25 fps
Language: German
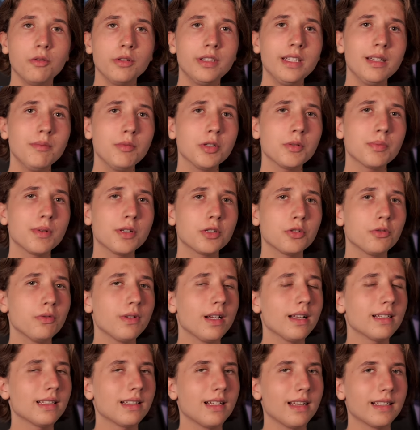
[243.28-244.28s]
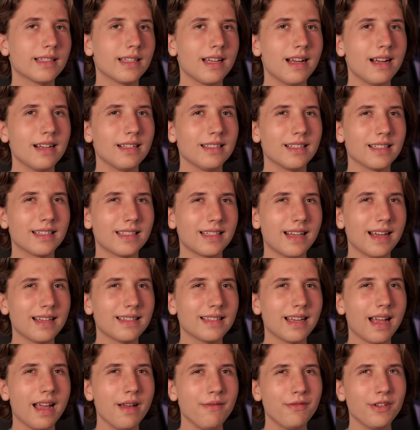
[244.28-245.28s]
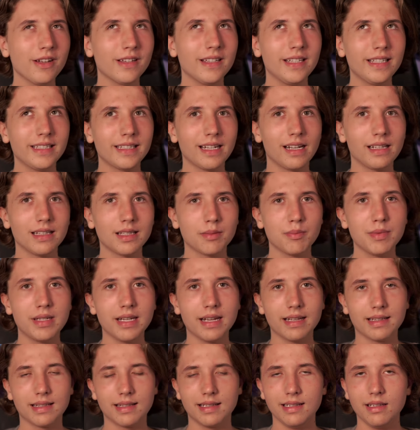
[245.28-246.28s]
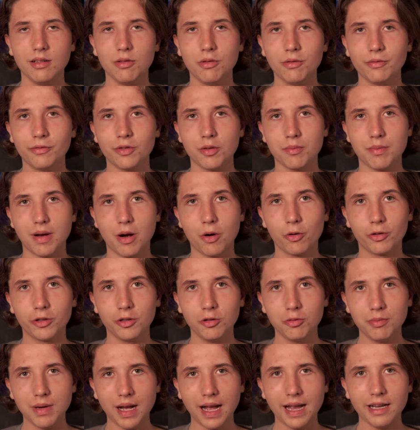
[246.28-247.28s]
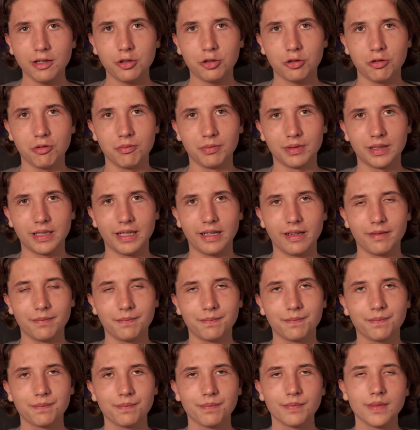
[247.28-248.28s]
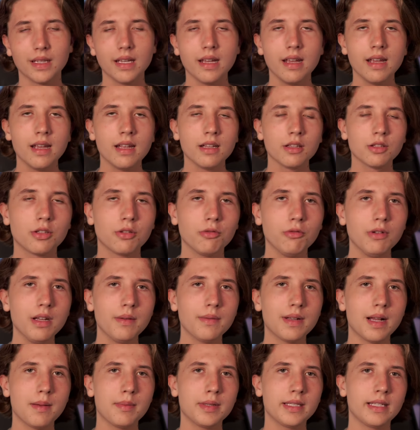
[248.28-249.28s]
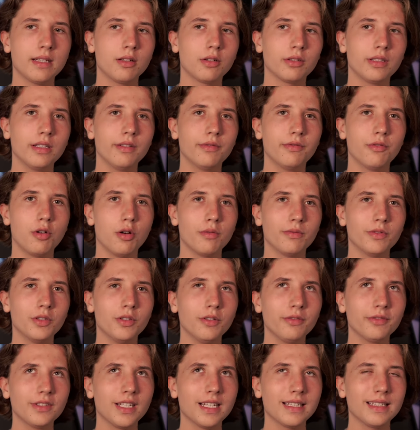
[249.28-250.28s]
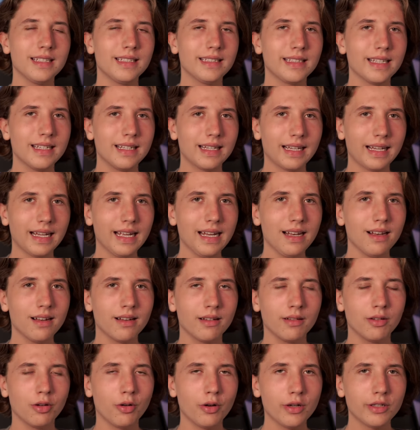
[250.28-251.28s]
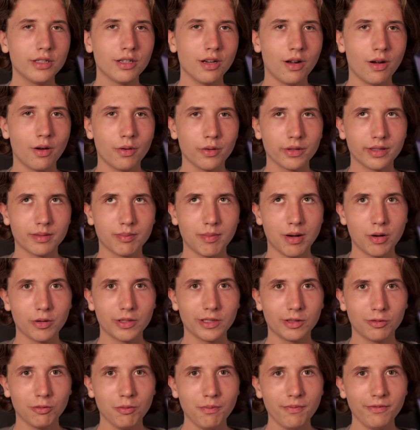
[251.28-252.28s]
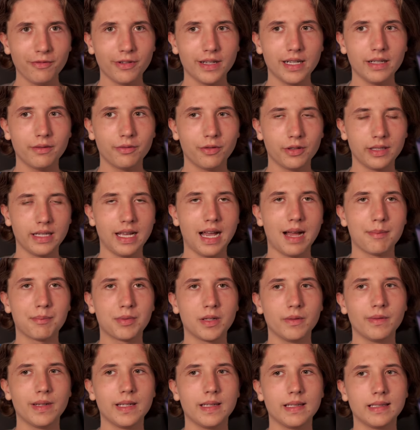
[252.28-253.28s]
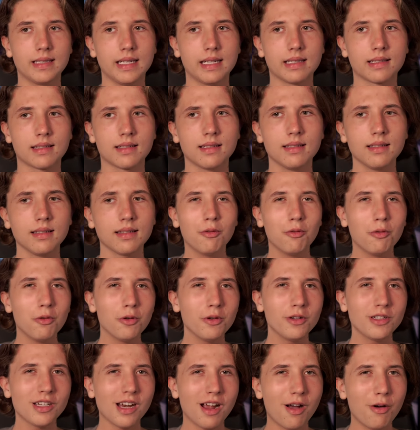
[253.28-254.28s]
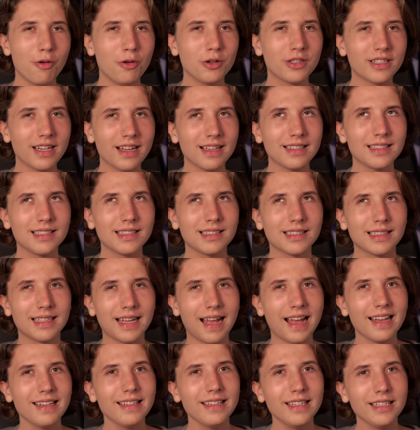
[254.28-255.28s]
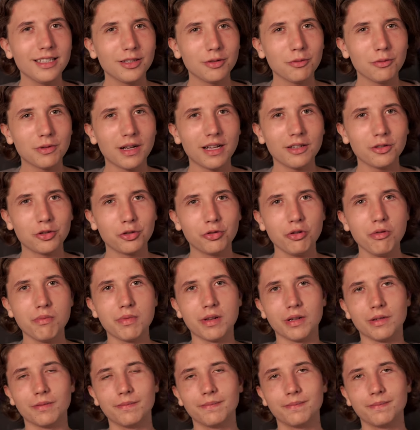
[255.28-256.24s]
Und hier muss man schon ganz klar sagen, dass das einfach nicht ganz mit der Erzählung von Mauki übereinstimmen kann. Zudem gab es ja noch den Vorwurf, dass sich generell Leute aus Maukis Umfeld von ihr abgewendet hätten. Und auch das kann nicht so ganz stimmen.